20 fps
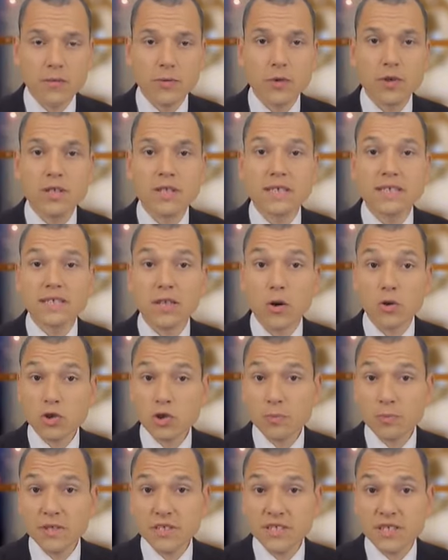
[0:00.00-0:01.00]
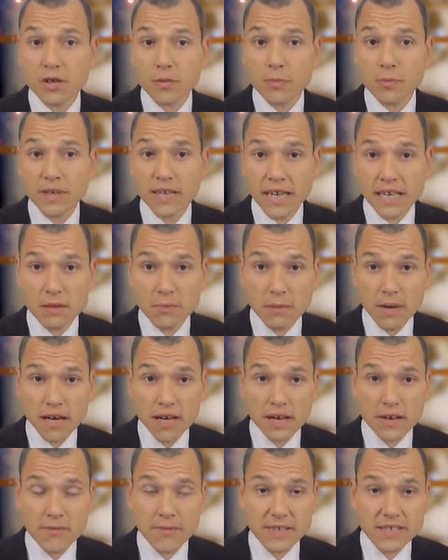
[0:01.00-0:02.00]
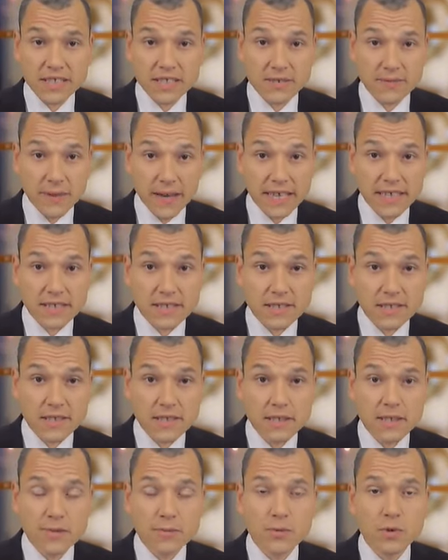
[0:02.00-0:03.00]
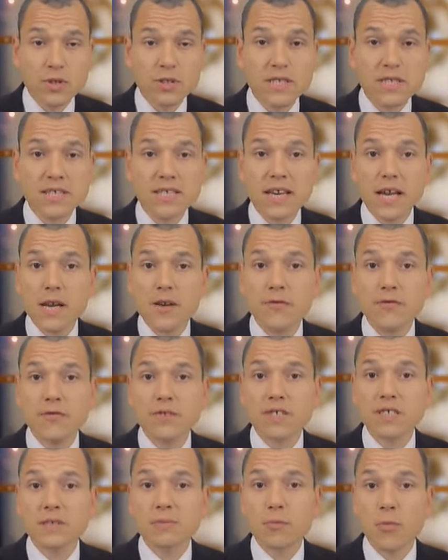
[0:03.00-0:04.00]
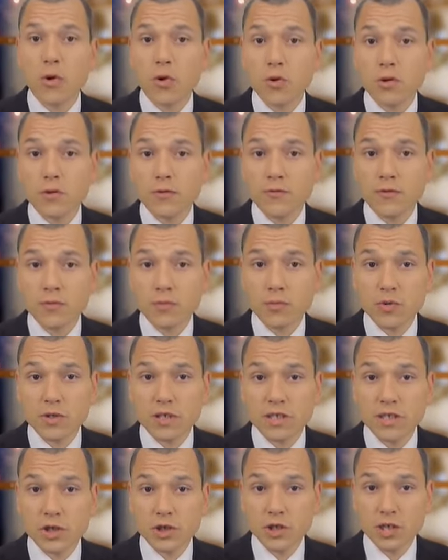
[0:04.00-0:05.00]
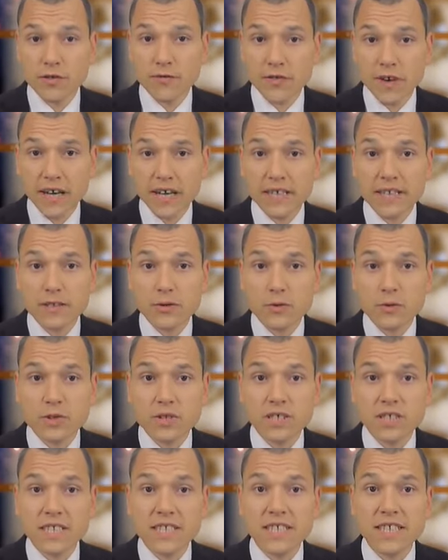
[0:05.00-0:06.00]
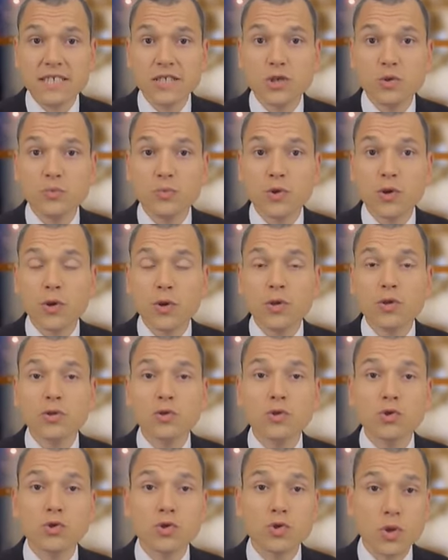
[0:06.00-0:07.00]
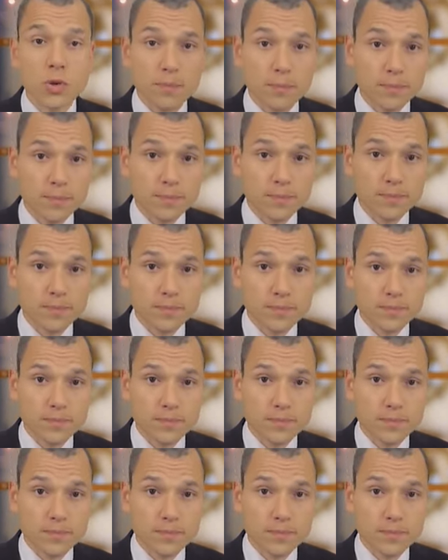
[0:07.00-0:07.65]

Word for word: Würde das Außenministerium bekannt machen, was es weiß, würde dies helfen, das Morden von politischen Gefangenen durch die chinesischen Behörden zu stoppen.